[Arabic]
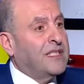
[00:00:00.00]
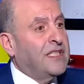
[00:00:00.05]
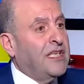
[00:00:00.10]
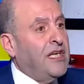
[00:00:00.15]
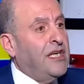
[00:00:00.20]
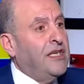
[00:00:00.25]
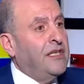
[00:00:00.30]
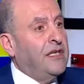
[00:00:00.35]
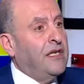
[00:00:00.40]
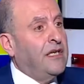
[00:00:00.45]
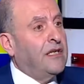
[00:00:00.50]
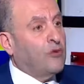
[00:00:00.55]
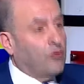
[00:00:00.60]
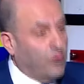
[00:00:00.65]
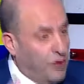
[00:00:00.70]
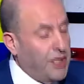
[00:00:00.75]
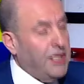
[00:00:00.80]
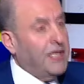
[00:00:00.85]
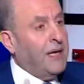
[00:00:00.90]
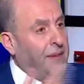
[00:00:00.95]
مسيحيين
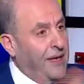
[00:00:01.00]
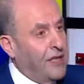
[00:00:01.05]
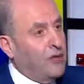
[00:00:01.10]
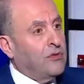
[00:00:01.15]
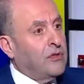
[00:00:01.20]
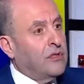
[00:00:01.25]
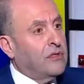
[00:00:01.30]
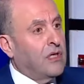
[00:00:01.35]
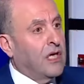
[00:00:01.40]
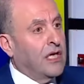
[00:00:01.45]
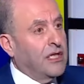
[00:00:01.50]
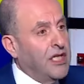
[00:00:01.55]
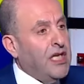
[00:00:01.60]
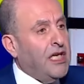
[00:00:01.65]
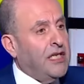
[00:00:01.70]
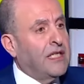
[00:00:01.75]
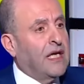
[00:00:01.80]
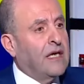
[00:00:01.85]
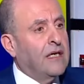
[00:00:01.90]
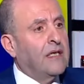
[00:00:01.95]
ونحن معهم
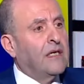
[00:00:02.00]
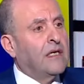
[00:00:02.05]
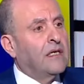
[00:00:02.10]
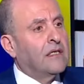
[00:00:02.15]
وبهيدي